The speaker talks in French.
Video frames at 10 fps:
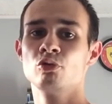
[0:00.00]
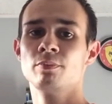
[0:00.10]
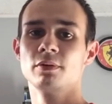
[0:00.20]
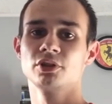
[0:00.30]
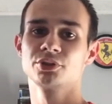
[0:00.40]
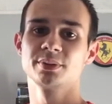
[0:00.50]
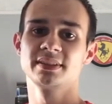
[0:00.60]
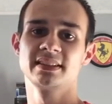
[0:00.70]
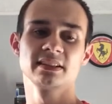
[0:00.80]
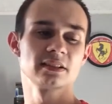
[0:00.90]
coupe, je veux
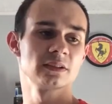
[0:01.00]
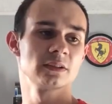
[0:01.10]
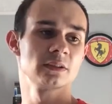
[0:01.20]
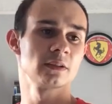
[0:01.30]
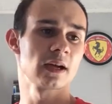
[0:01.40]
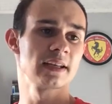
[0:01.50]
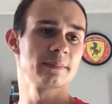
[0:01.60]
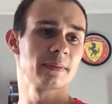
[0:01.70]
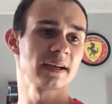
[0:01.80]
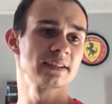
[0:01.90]
dire, allez,
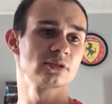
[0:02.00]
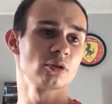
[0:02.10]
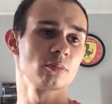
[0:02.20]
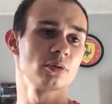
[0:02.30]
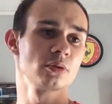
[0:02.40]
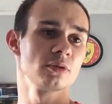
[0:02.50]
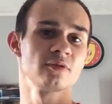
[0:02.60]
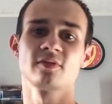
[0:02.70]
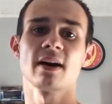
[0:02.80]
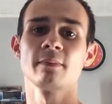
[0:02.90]
par exemple,
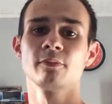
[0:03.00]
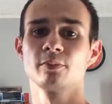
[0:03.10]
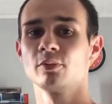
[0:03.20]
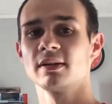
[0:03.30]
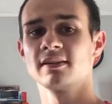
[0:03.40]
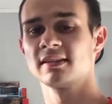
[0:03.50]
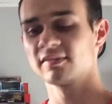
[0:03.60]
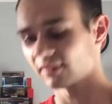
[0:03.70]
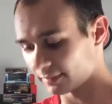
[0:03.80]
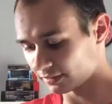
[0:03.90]
femme pour
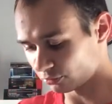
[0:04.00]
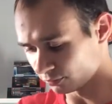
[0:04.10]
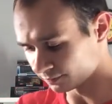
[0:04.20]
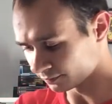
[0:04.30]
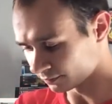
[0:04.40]
les, femmes et tout.